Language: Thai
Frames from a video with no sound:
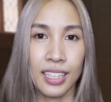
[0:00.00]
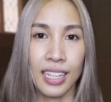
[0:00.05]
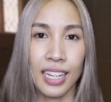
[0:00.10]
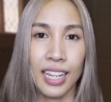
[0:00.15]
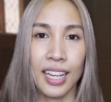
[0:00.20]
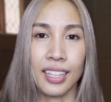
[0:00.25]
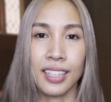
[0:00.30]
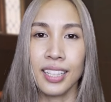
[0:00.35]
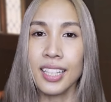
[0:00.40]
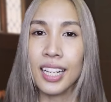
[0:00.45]
เล
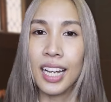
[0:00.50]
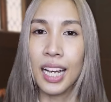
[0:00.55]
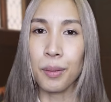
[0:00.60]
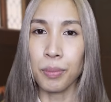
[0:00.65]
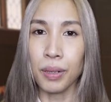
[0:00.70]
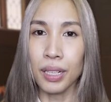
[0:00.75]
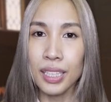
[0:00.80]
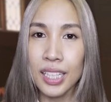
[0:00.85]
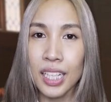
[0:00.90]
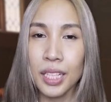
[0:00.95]
สที่ขับ
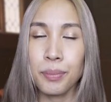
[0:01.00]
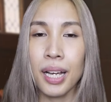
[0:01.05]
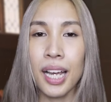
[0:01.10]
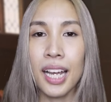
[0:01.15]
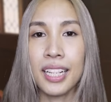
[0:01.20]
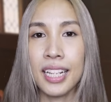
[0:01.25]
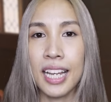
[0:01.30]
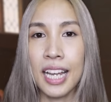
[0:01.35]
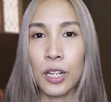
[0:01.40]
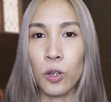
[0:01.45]
เคลื่อนภา
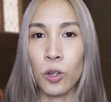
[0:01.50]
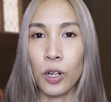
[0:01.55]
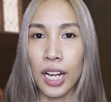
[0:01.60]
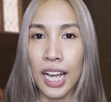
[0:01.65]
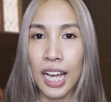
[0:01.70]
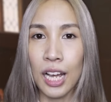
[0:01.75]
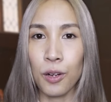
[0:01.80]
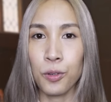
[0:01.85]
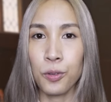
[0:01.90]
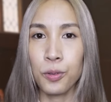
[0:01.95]
ยในของ
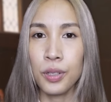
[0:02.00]
เขา